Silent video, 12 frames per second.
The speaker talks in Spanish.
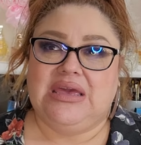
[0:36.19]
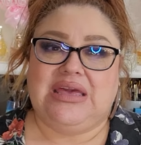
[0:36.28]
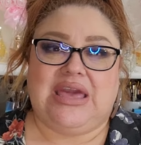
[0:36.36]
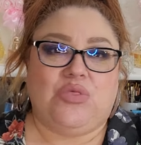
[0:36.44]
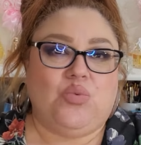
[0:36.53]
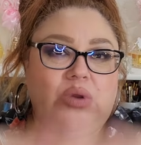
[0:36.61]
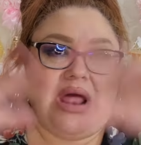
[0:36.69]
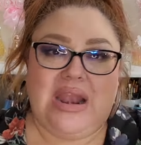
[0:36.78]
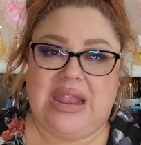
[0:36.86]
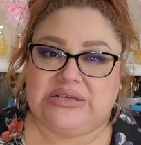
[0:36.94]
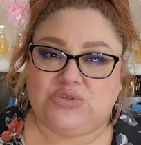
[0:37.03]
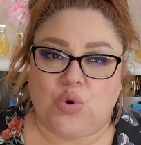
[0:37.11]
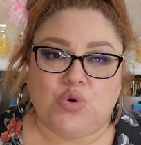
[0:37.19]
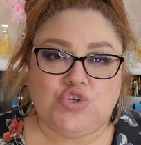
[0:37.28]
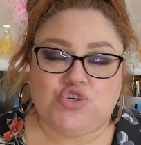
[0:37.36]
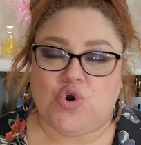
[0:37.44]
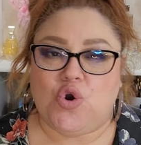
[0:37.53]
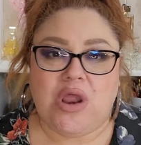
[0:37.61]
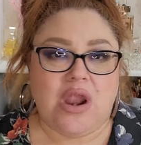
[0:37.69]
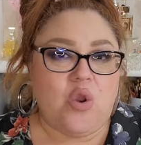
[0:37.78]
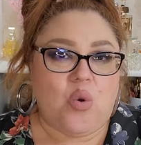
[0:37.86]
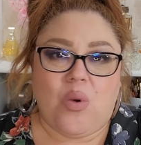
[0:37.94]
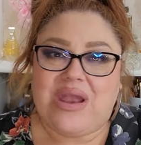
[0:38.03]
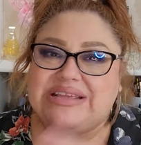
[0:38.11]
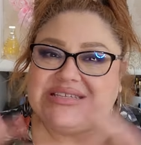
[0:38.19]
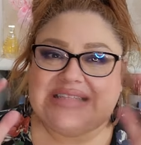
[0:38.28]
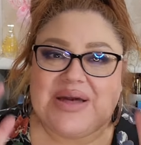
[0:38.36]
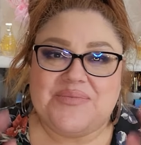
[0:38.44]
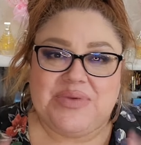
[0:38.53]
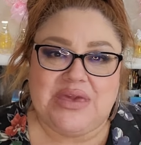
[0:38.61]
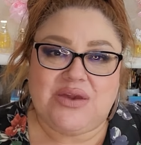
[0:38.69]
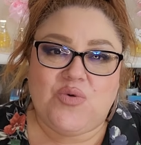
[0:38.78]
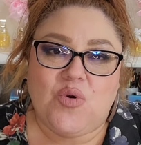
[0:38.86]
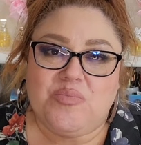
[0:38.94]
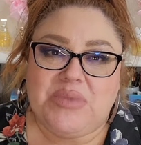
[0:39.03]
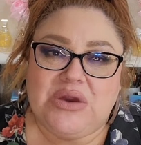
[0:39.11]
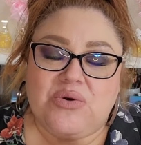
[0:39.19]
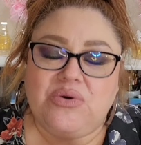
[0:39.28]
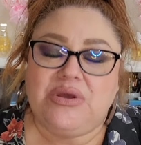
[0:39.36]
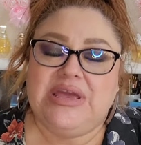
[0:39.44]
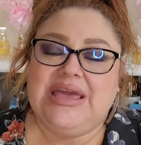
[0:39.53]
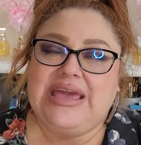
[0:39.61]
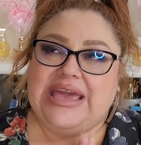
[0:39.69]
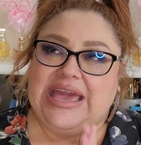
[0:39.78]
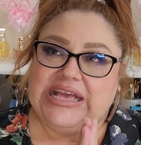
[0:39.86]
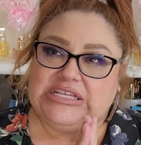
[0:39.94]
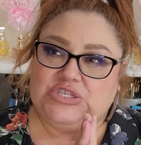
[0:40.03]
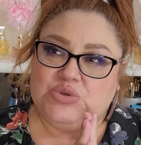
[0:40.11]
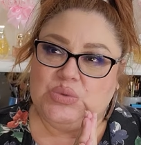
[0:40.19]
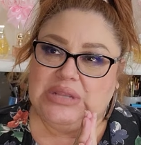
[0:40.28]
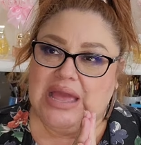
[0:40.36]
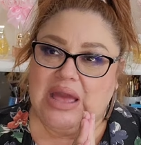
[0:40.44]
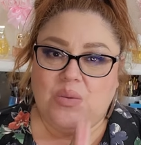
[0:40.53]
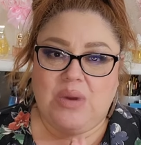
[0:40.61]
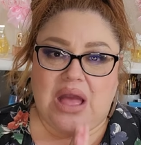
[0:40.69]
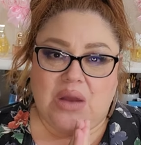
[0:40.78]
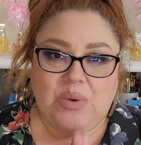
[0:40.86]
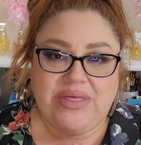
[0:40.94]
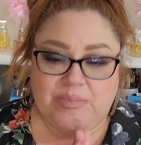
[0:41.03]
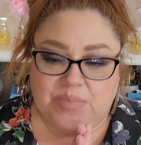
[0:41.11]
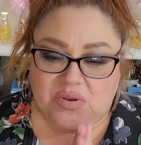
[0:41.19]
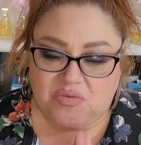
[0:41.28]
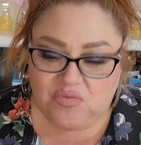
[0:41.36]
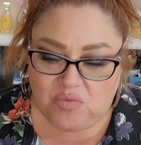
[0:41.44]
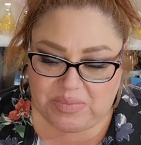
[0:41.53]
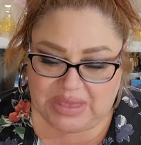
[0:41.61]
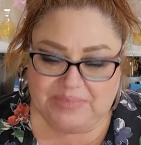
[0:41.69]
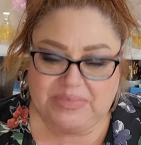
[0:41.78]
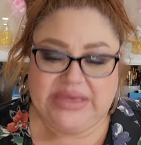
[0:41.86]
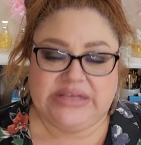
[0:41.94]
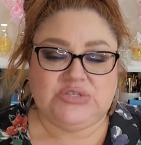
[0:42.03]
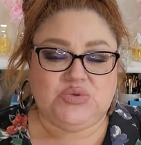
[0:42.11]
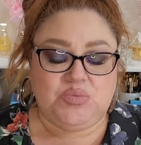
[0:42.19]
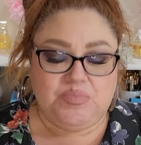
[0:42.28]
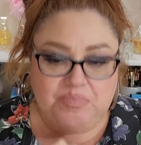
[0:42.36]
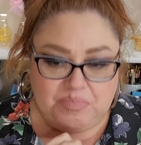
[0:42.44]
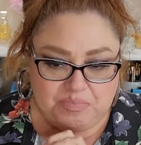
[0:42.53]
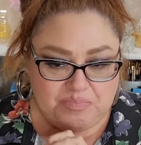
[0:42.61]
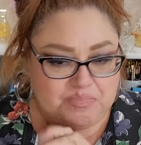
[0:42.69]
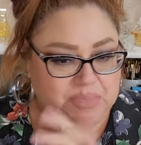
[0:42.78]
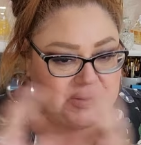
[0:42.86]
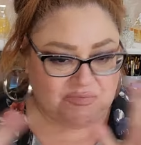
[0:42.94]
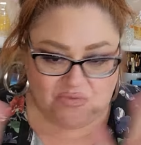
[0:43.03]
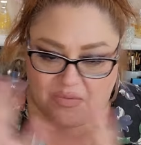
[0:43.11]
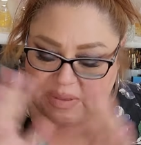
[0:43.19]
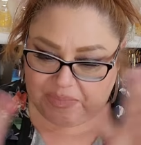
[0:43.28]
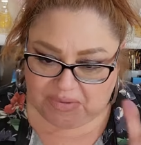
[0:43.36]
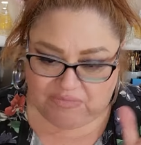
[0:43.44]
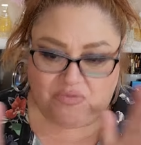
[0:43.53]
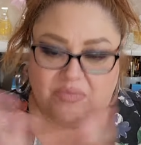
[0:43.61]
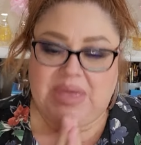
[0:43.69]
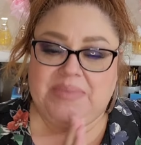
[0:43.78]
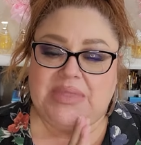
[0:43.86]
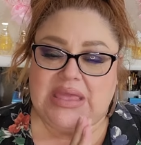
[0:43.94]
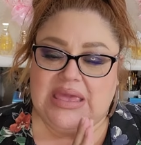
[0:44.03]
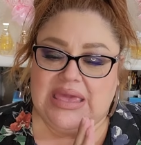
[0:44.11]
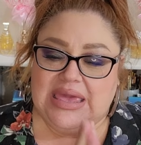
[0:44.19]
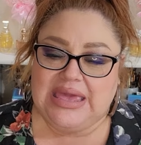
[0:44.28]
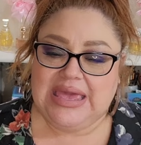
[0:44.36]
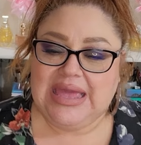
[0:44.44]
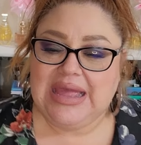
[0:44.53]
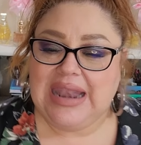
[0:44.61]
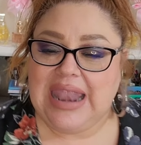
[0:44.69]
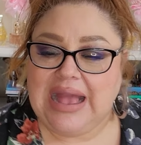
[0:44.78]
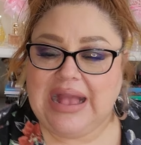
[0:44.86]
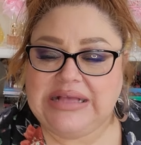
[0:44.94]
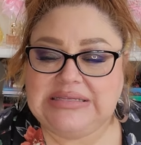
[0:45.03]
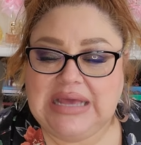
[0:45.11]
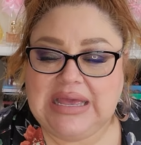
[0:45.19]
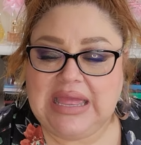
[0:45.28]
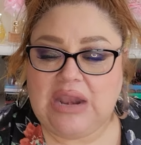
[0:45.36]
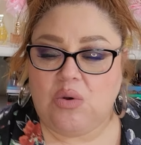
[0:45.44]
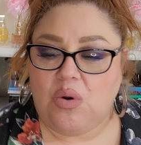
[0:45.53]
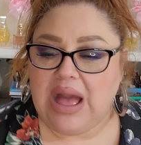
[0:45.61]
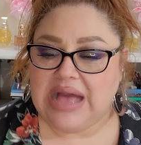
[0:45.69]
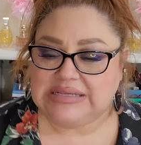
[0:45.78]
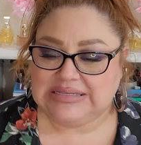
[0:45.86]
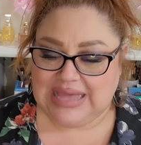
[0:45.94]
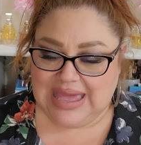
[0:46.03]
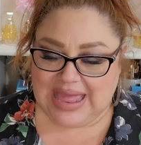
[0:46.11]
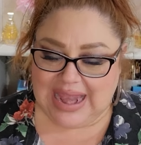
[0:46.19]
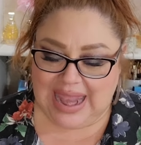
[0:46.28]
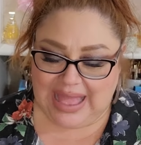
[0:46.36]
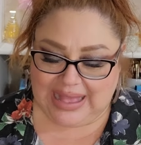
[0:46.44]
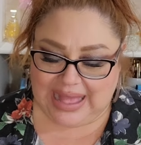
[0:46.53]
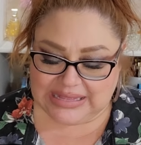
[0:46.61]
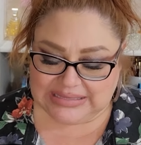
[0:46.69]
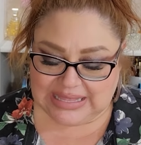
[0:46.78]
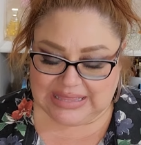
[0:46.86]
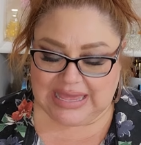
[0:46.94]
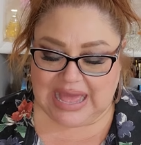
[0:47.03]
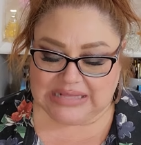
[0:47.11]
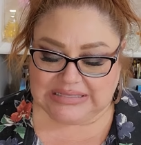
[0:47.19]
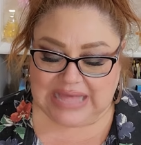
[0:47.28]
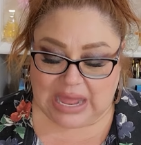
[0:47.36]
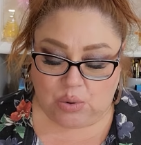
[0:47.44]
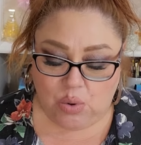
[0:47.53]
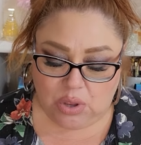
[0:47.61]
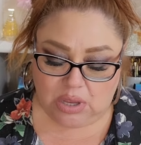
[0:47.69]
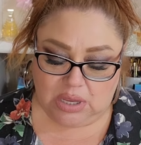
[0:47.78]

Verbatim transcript: que dura las 8 horas, lo cual está bien conmigo. Es una agua de perfume. Es un perfume, perfume. Y la casa que lo hace es la casa de Azaro.